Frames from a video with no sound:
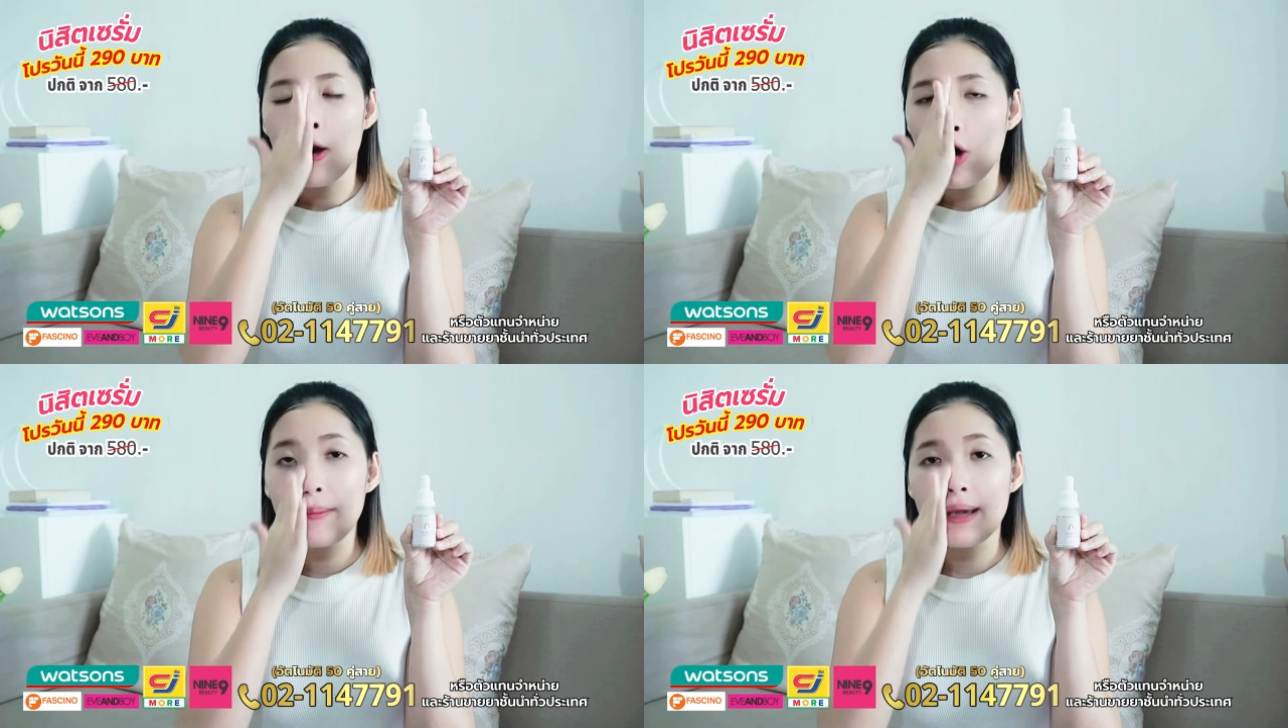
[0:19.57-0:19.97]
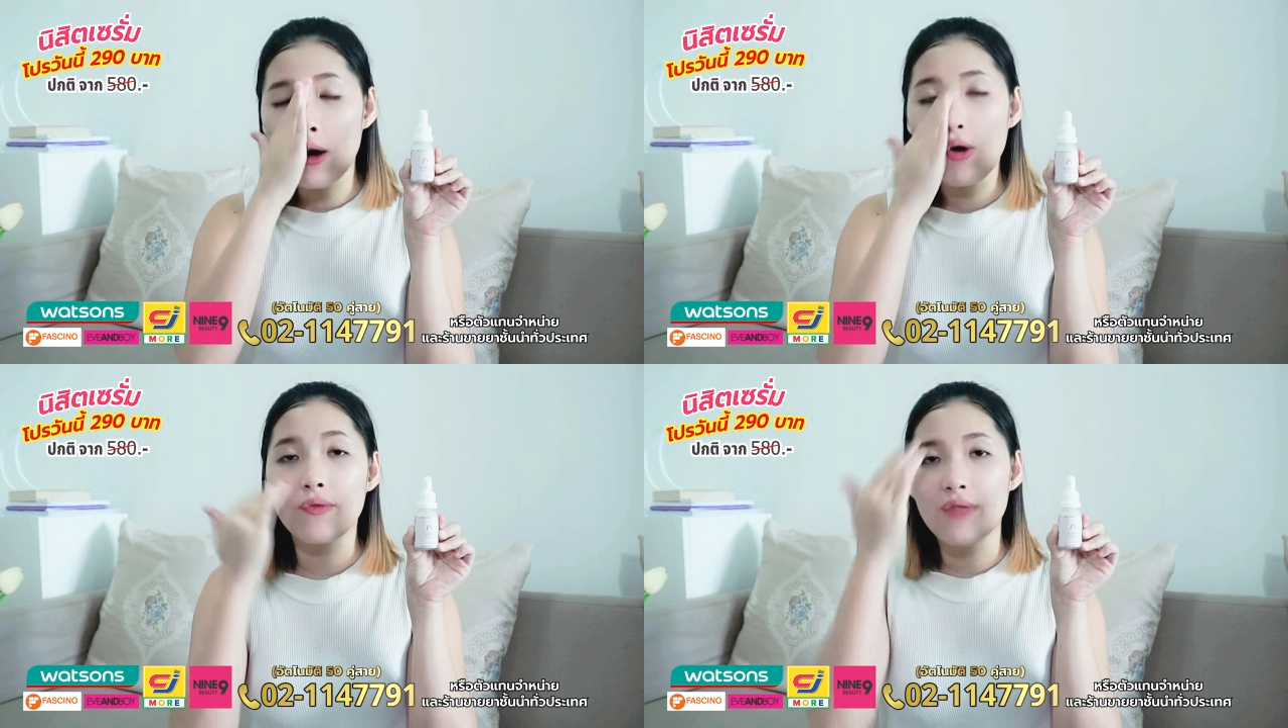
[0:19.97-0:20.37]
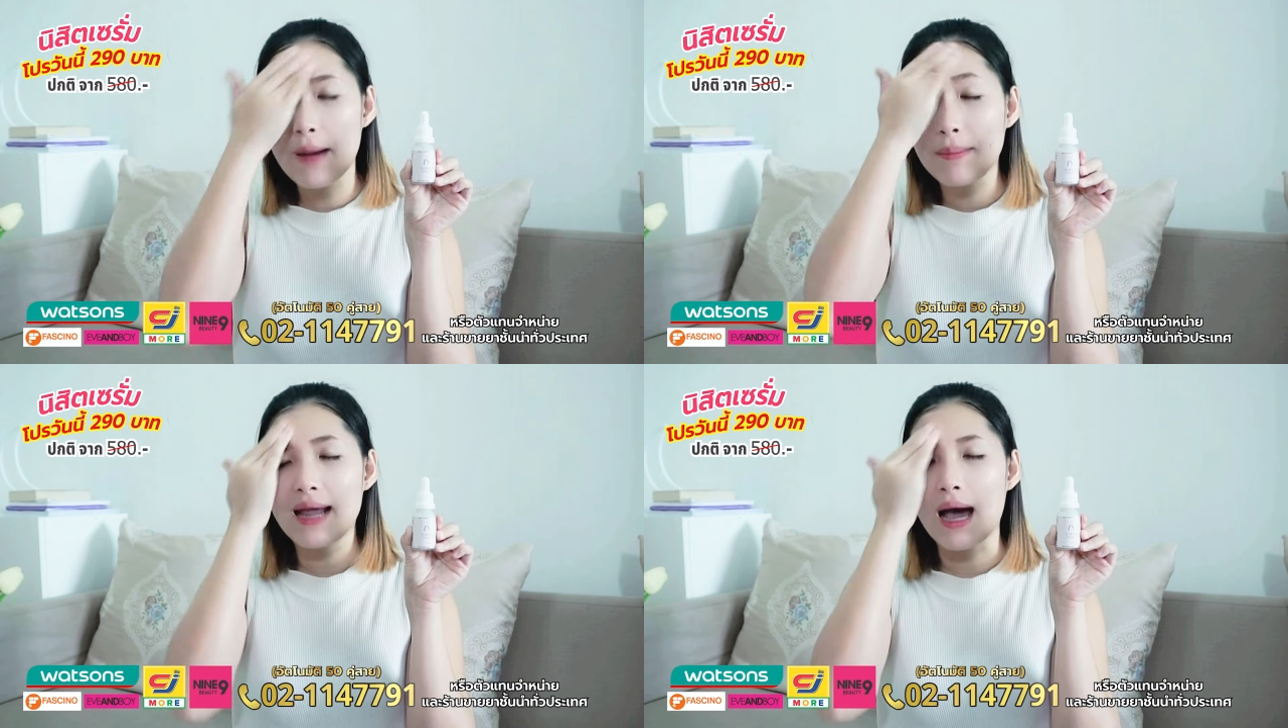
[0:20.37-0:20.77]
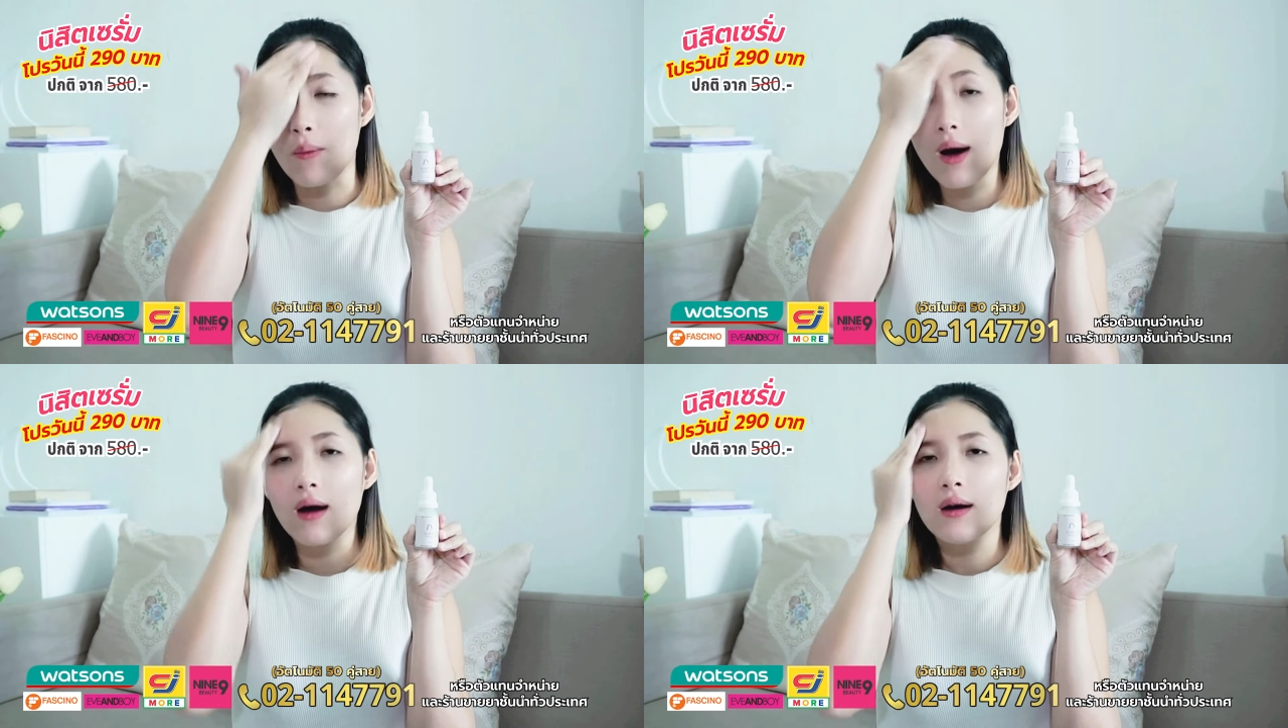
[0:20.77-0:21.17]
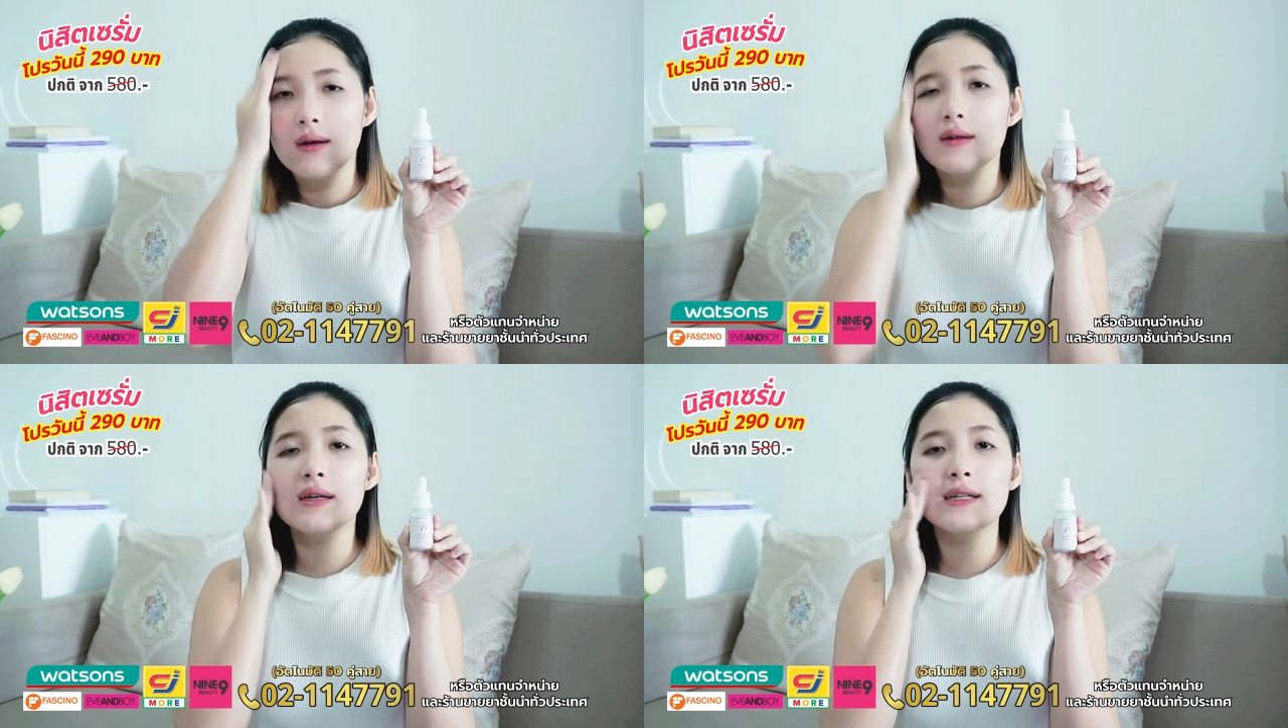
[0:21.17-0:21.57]
ก็มีก็คนตักมาถามว่า
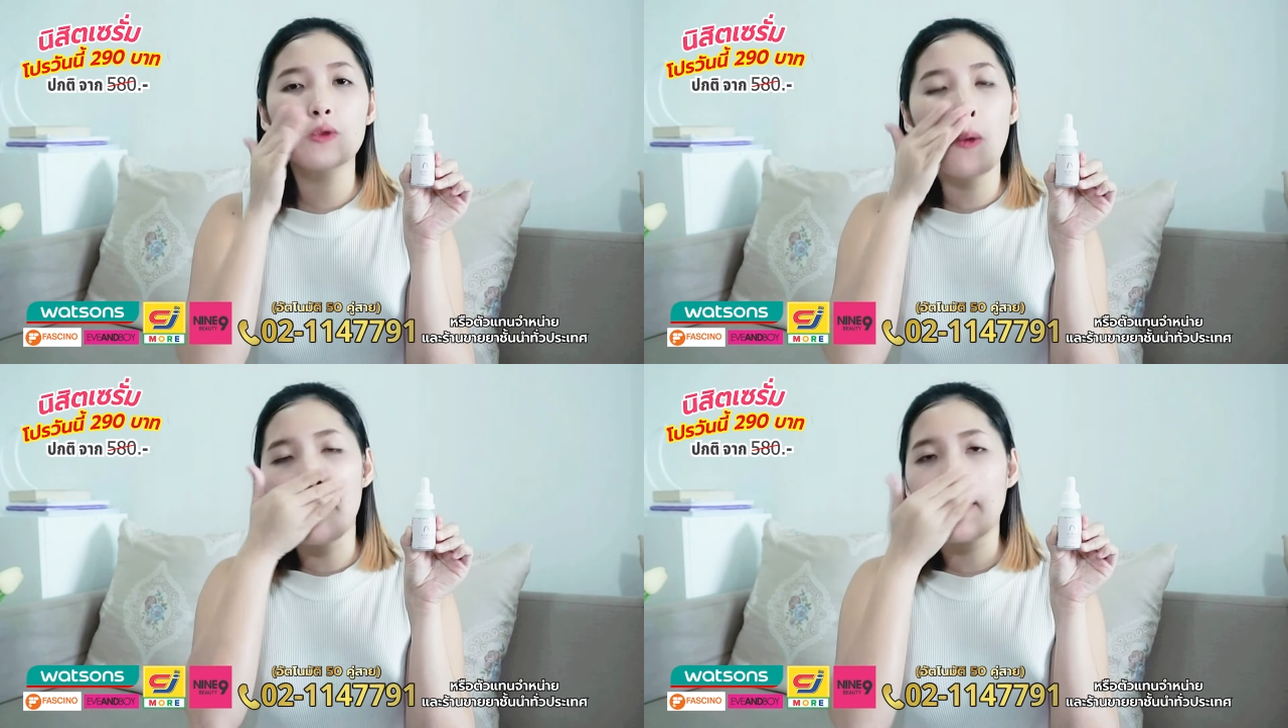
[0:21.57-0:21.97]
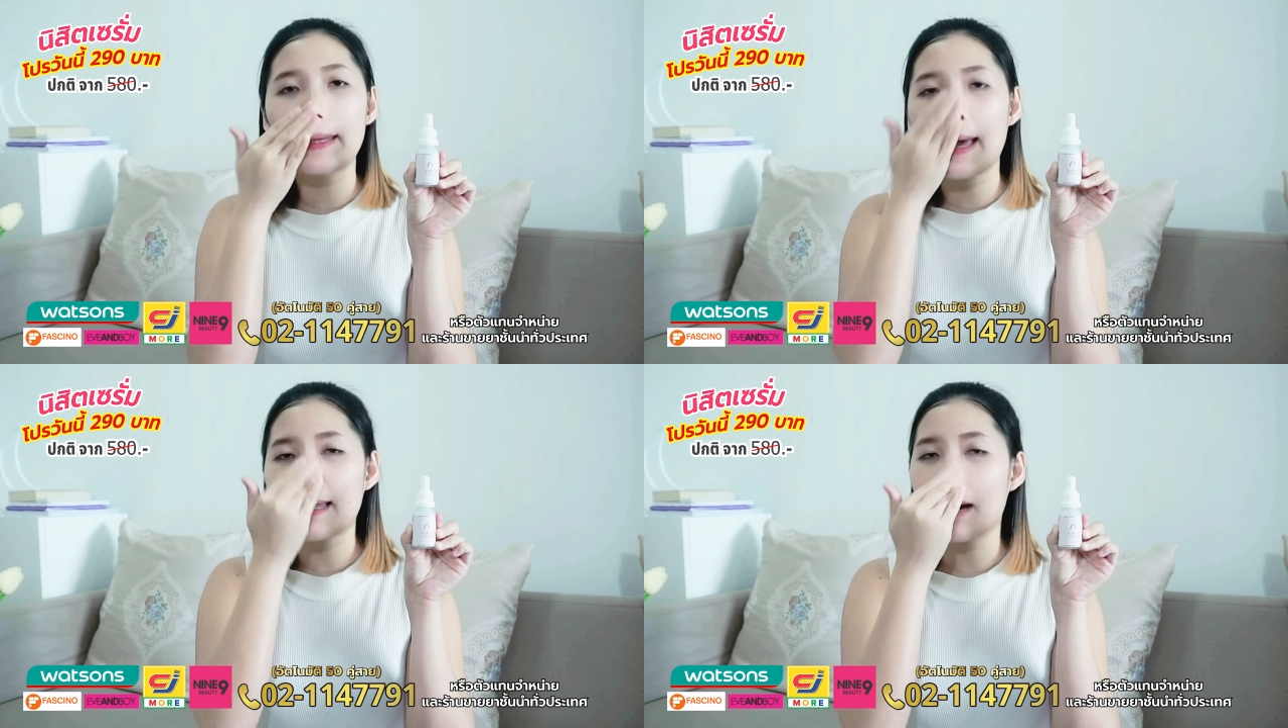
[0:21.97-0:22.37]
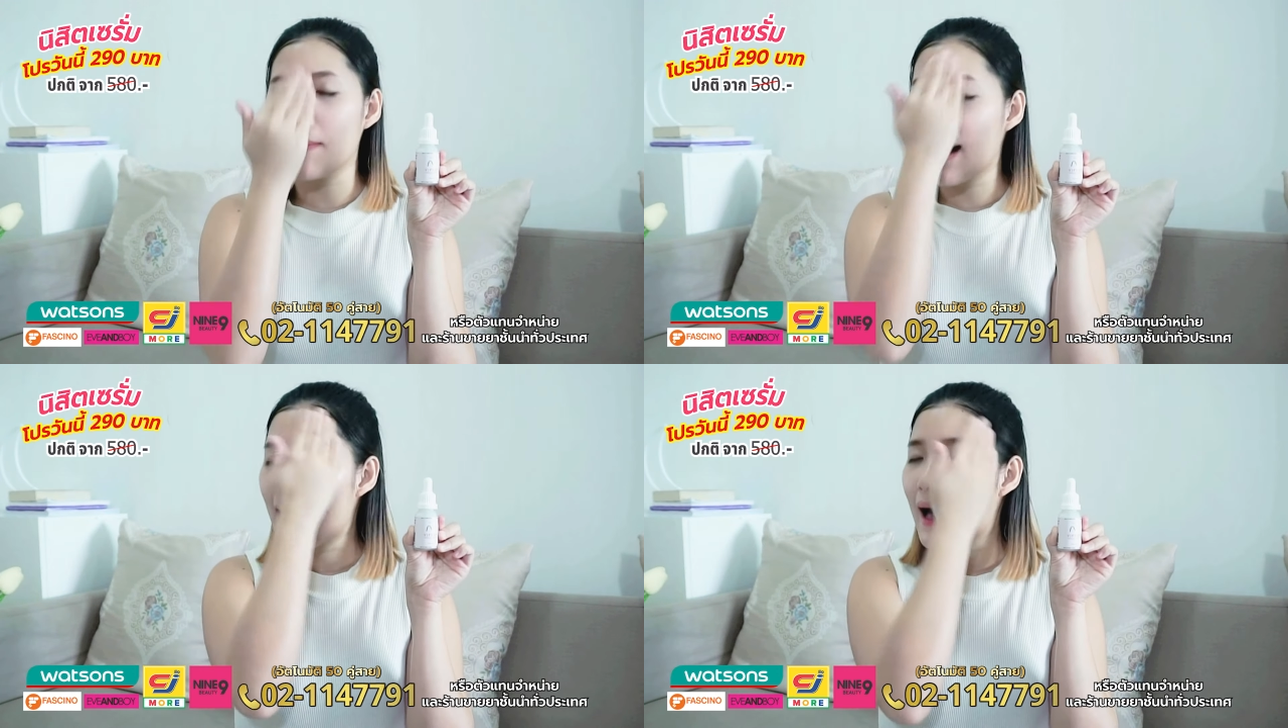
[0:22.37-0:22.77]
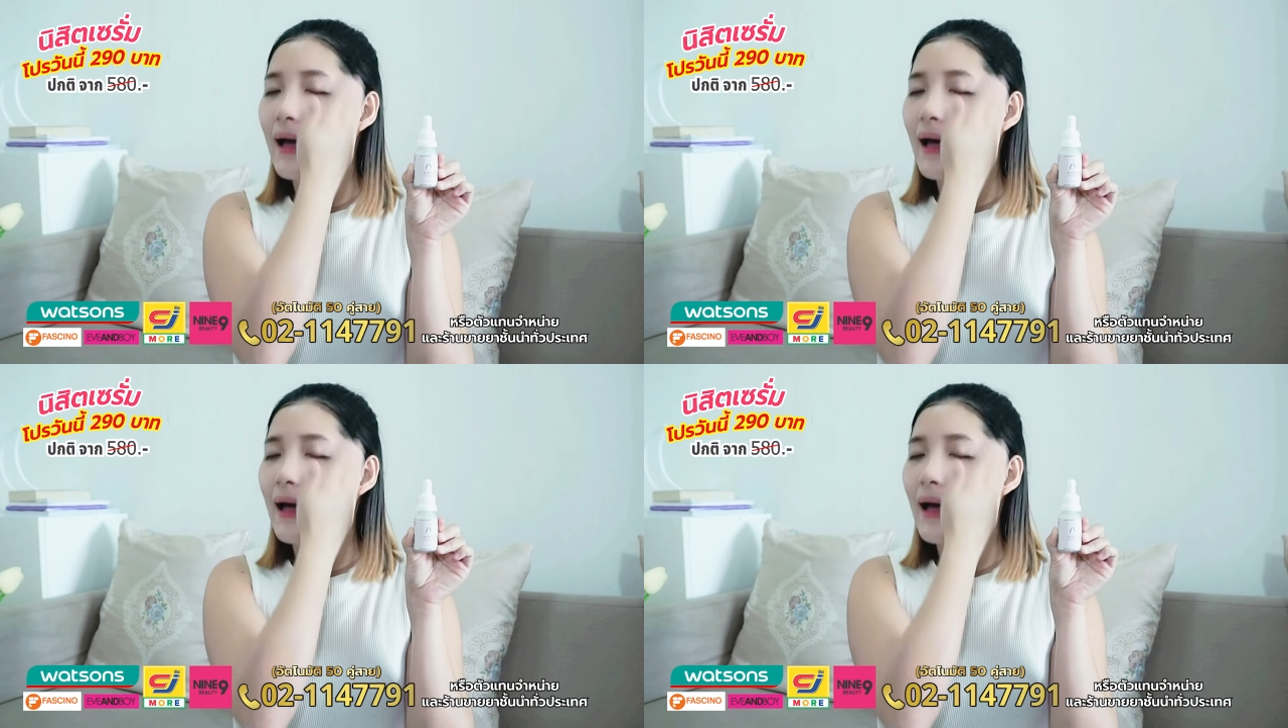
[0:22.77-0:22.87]
เฮ้ยตัวไปเยอะอย่างมา